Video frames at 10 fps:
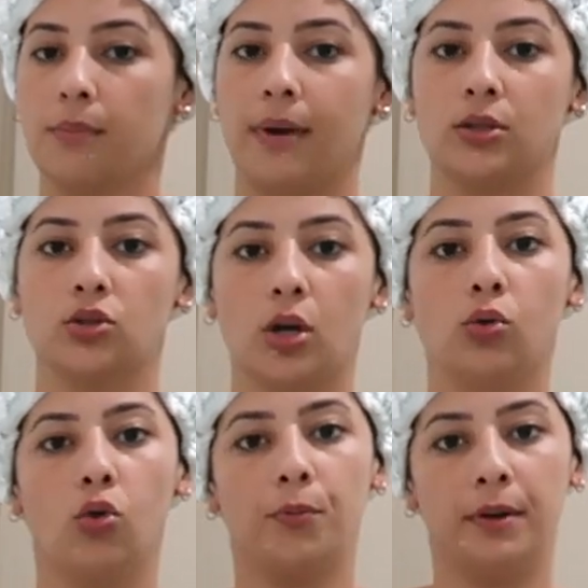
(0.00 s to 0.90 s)
Passo só
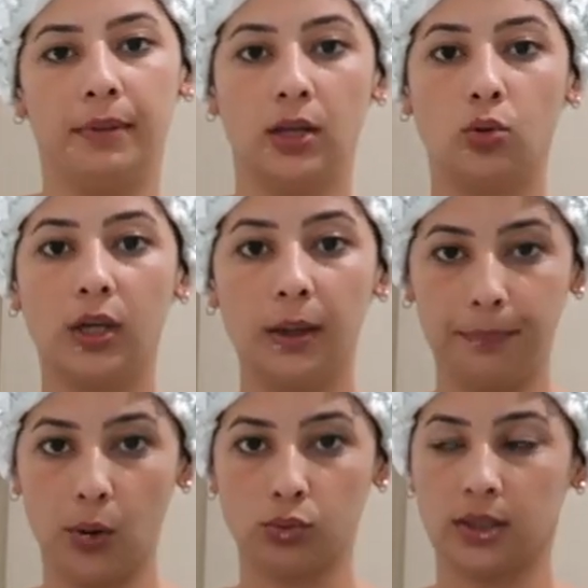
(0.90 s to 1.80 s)
no comprimento
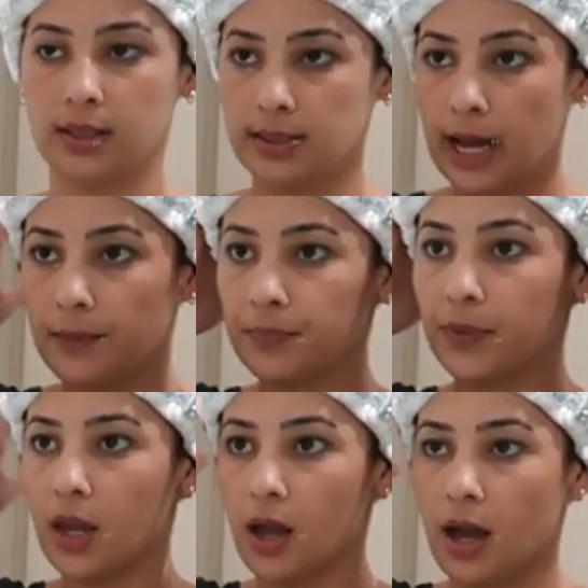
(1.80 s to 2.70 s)
e pontas, tá?
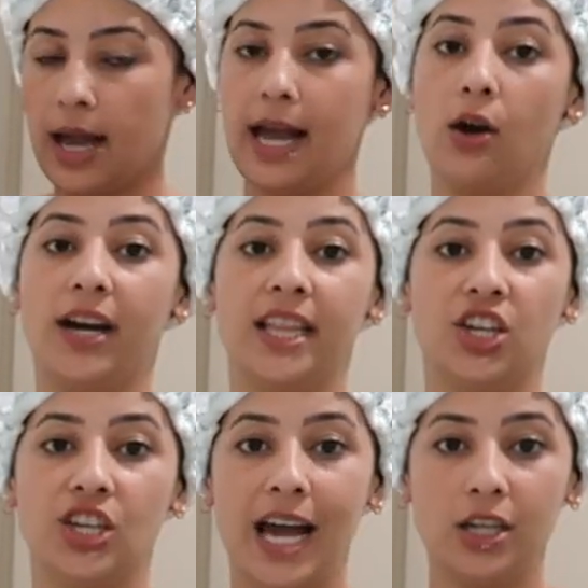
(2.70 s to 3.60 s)
É, agora
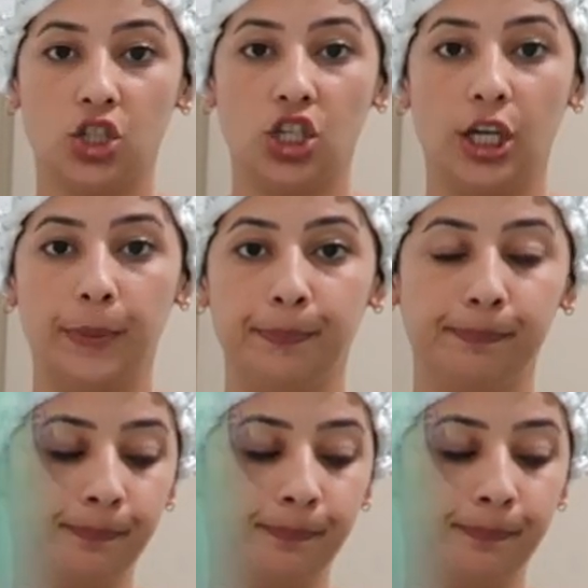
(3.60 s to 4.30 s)
deixar agir.